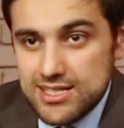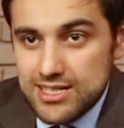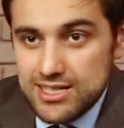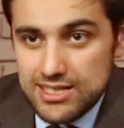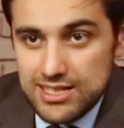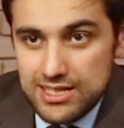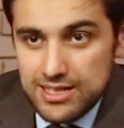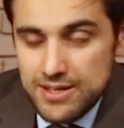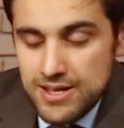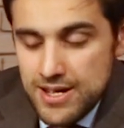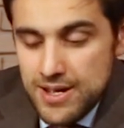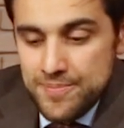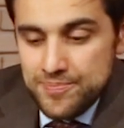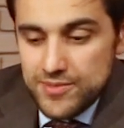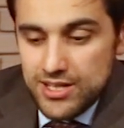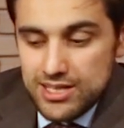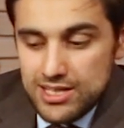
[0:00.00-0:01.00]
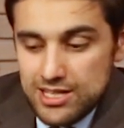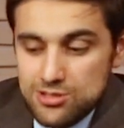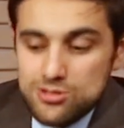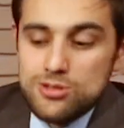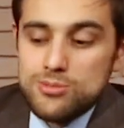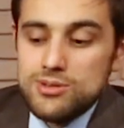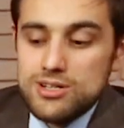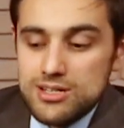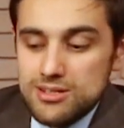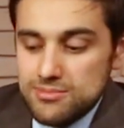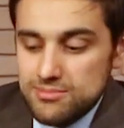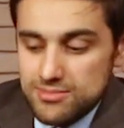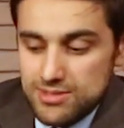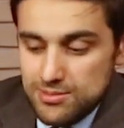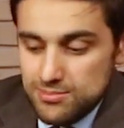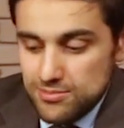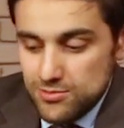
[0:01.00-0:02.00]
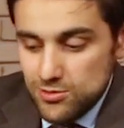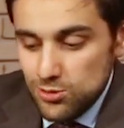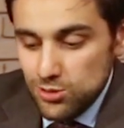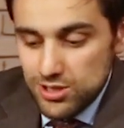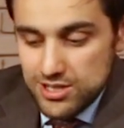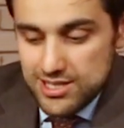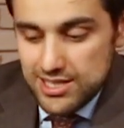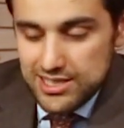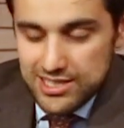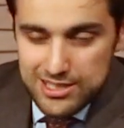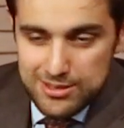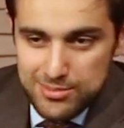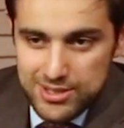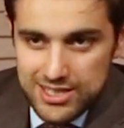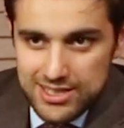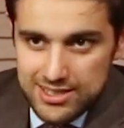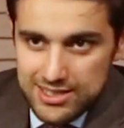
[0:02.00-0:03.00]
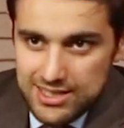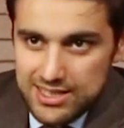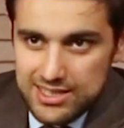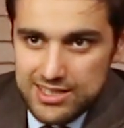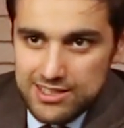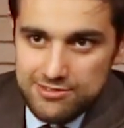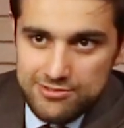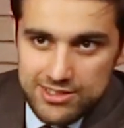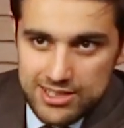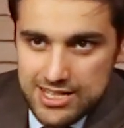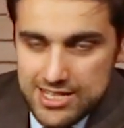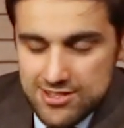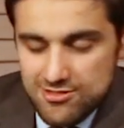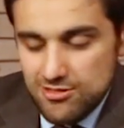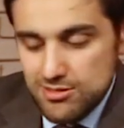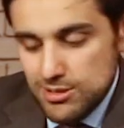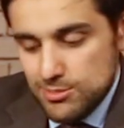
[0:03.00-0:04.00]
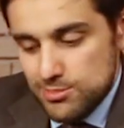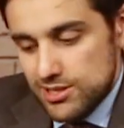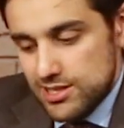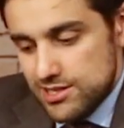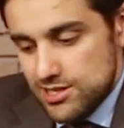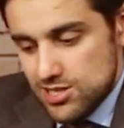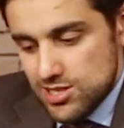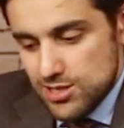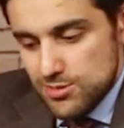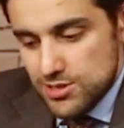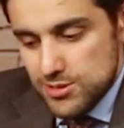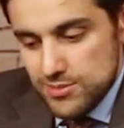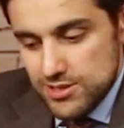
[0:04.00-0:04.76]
страна, она особо там, голоса не имеет, да, ни в финансовом, ни в политическом